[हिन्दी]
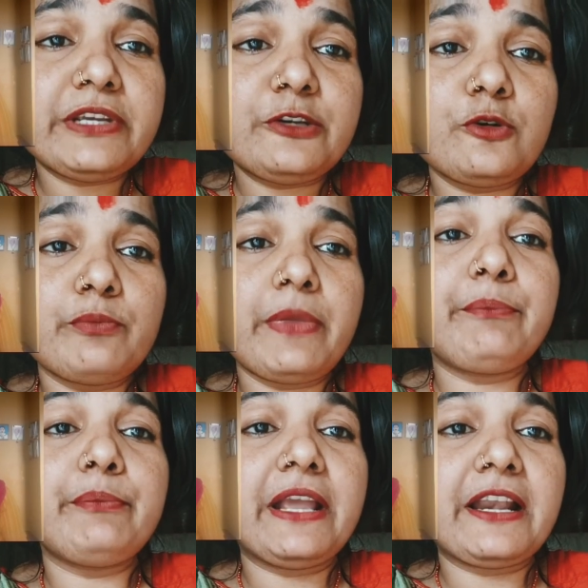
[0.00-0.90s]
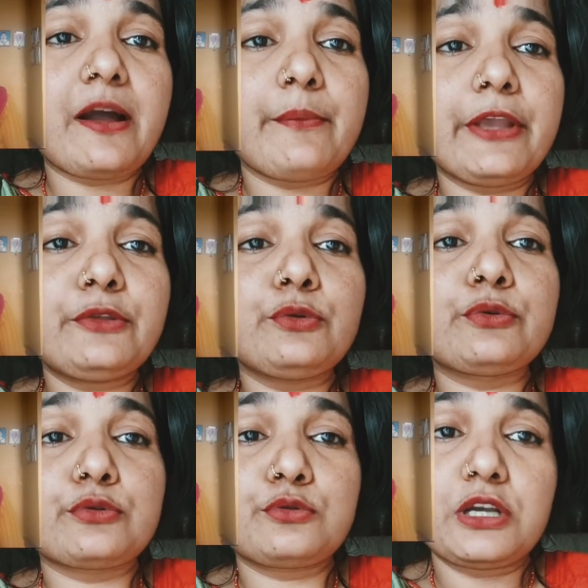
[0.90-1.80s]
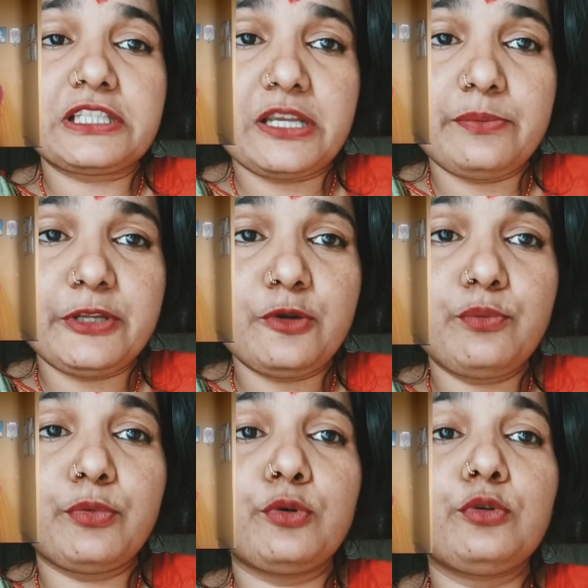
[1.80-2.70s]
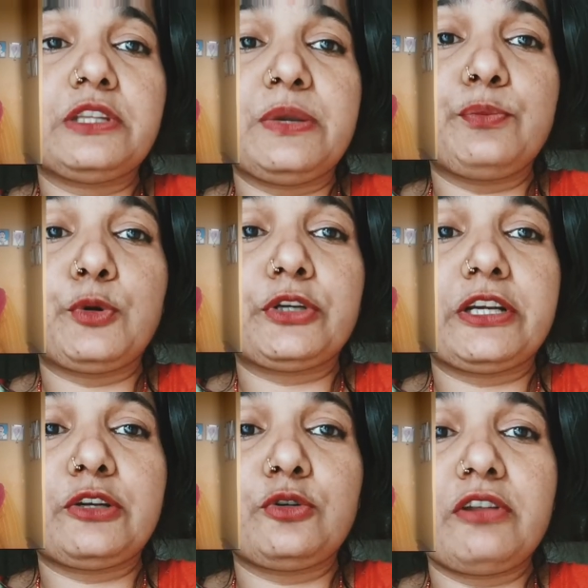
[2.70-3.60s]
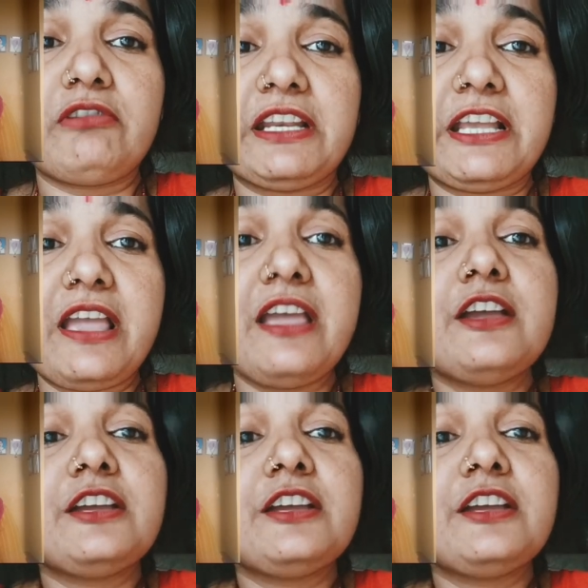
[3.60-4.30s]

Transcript: वीडियो में वेलकम है तो दोस्तों आज की वीडियो बहुत ही इम्पोर्टेंट होने वाली है